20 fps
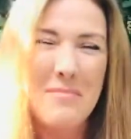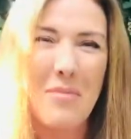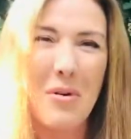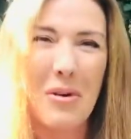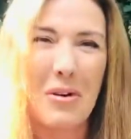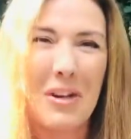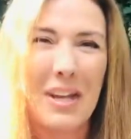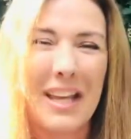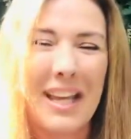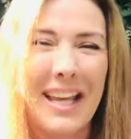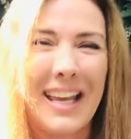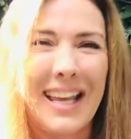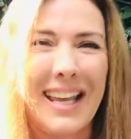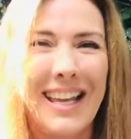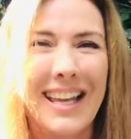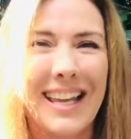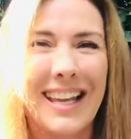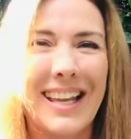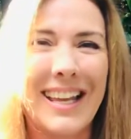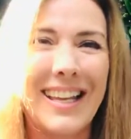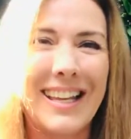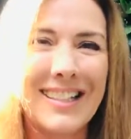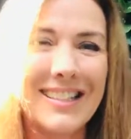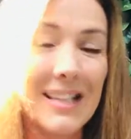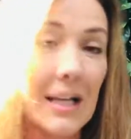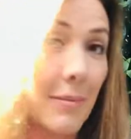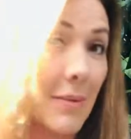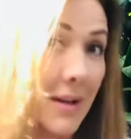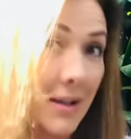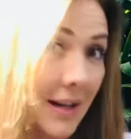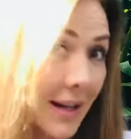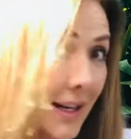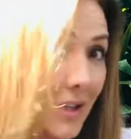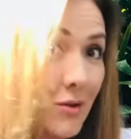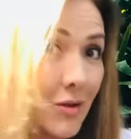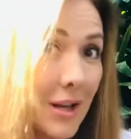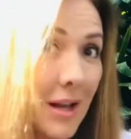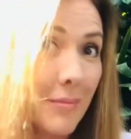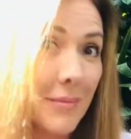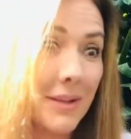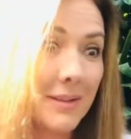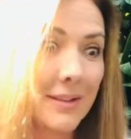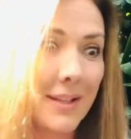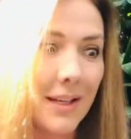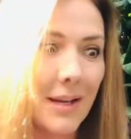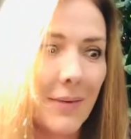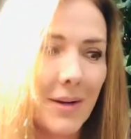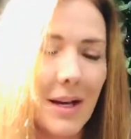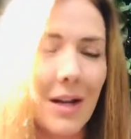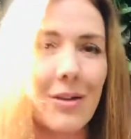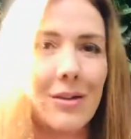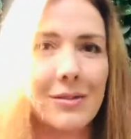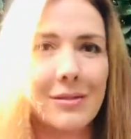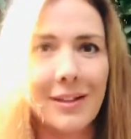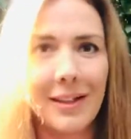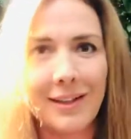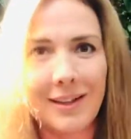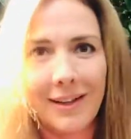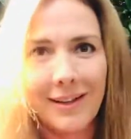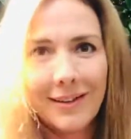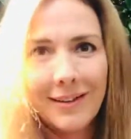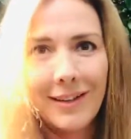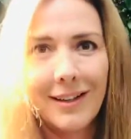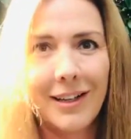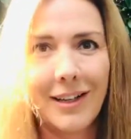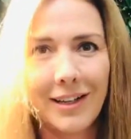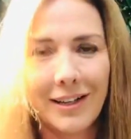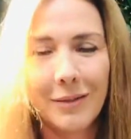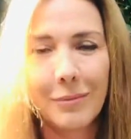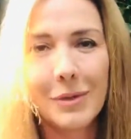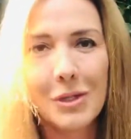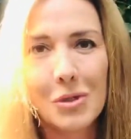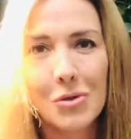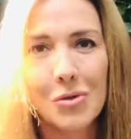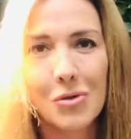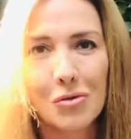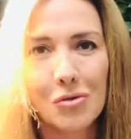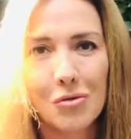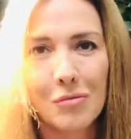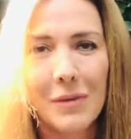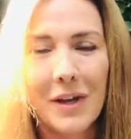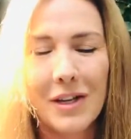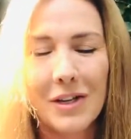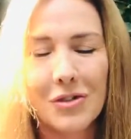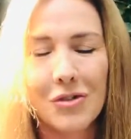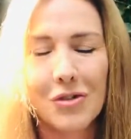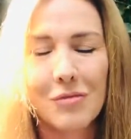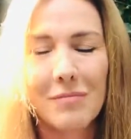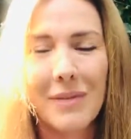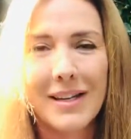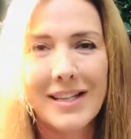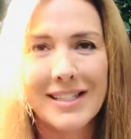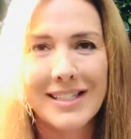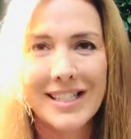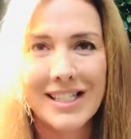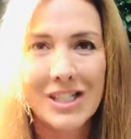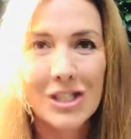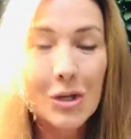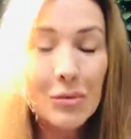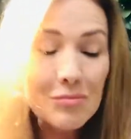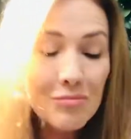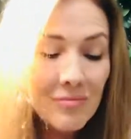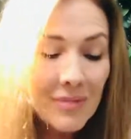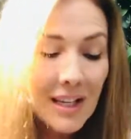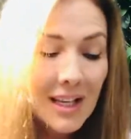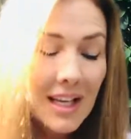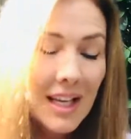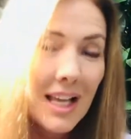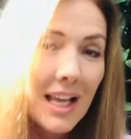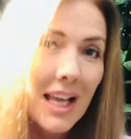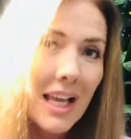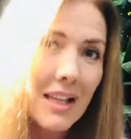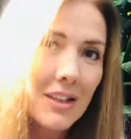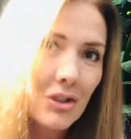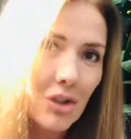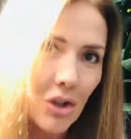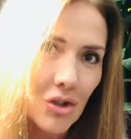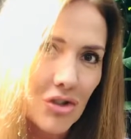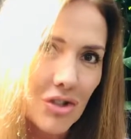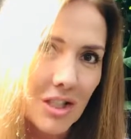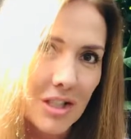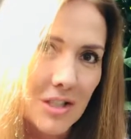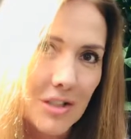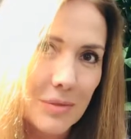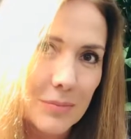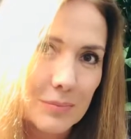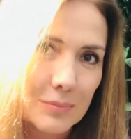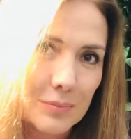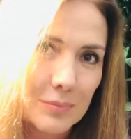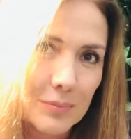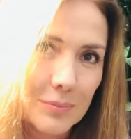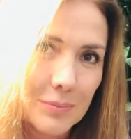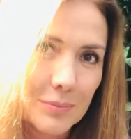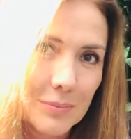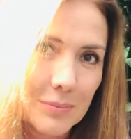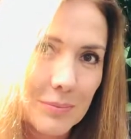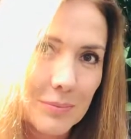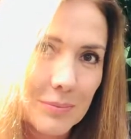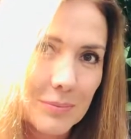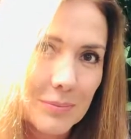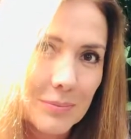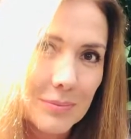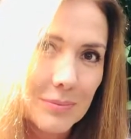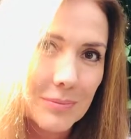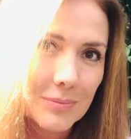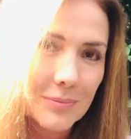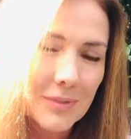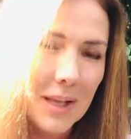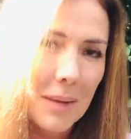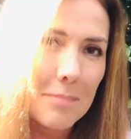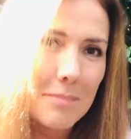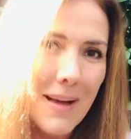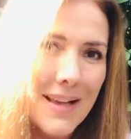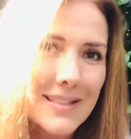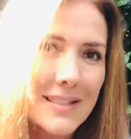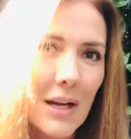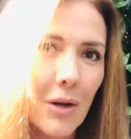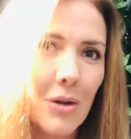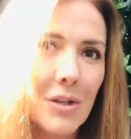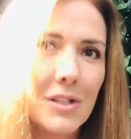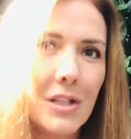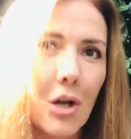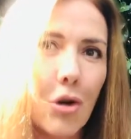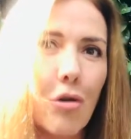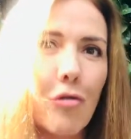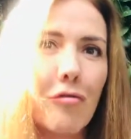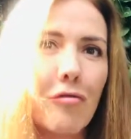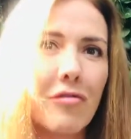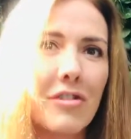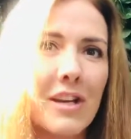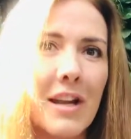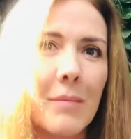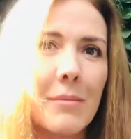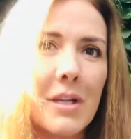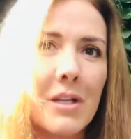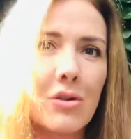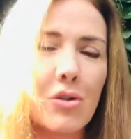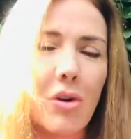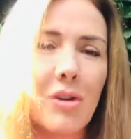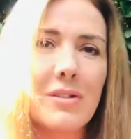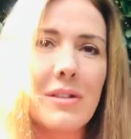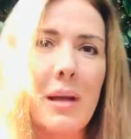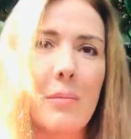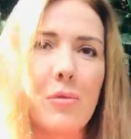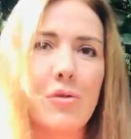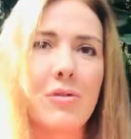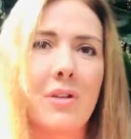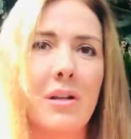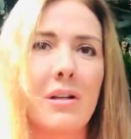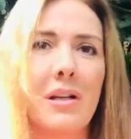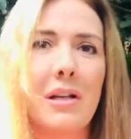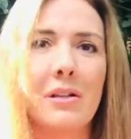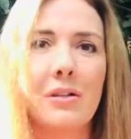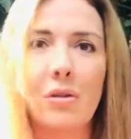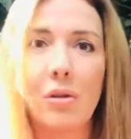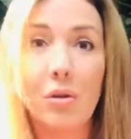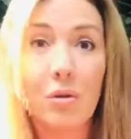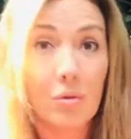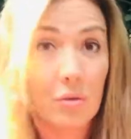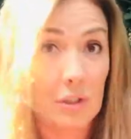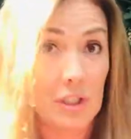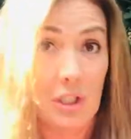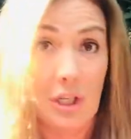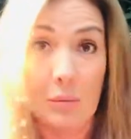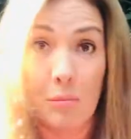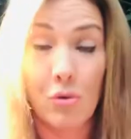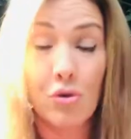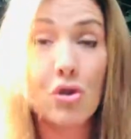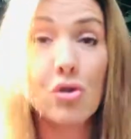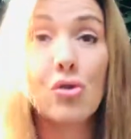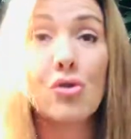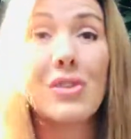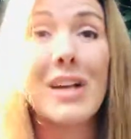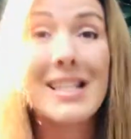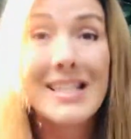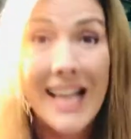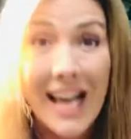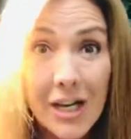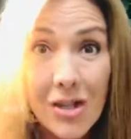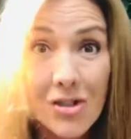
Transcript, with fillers: porque es la manera solamente que van a contener el, bicho en, en esos países, ¿no? Entonces, ¿Qué pasa con este confinamiento que estamos teniendo y que muchos de ustedes ya lo